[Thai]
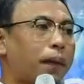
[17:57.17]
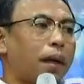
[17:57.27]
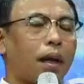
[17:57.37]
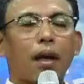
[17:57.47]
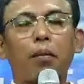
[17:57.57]

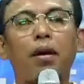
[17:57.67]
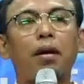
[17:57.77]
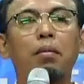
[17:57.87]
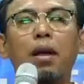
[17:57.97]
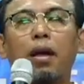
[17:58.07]
นะครับเคย
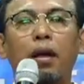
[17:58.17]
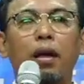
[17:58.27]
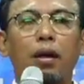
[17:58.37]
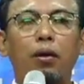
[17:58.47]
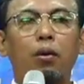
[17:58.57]
มี
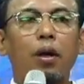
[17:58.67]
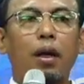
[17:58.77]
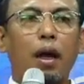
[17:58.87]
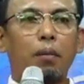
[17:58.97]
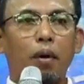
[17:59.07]
อยู่ด้วย
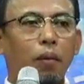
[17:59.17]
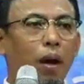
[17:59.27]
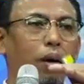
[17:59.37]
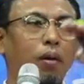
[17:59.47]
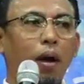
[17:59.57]
กันบอกว่า
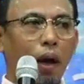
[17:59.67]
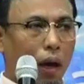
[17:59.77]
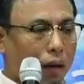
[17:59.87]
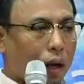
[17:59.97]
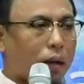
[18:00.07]
ก็อาหา
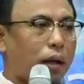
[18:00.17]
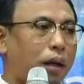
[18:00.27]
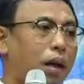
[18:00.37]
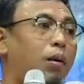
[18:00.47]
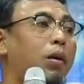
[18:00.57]
รการกิน
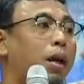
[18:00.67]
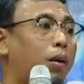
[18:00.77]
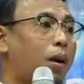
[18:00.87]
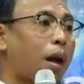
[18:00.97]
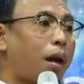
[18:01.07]
เนี่ยเราก็กิน
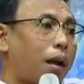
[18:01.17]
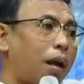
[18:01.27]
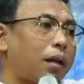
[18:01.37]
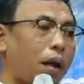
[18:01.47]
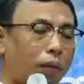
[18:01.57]
ด้วยกัน
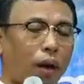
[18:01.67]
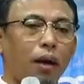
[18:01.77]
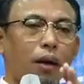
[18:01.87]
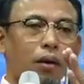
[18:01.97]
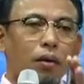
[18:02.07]
นะแต่ว่า
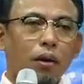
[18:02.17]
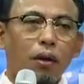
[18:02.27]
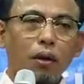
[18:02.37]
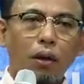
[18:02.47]
คนหนึ่ง